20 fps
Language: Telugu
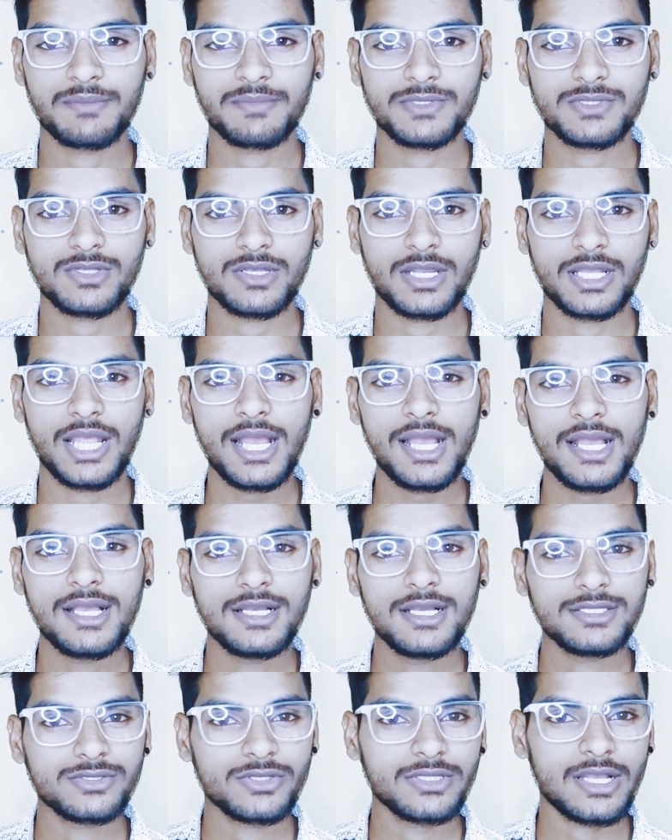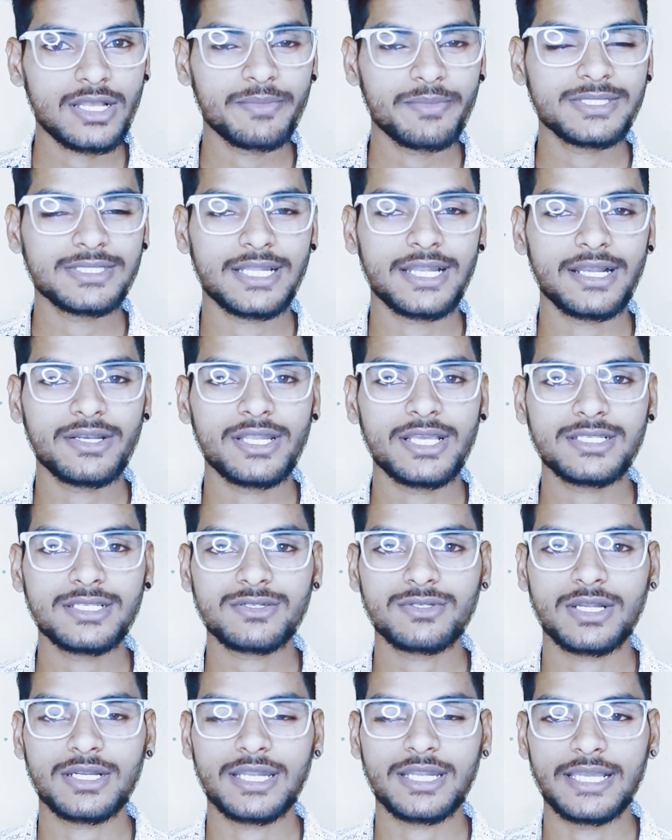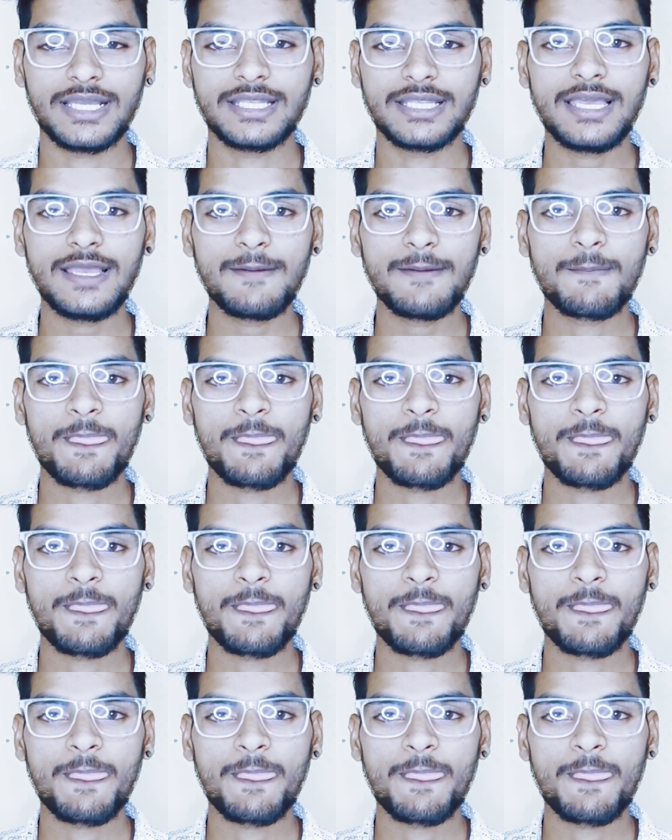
కనిపిస్తుంది కదా సో దాన్ని మీరు సెలెక్ట్ చేసుకున్నట్టయితే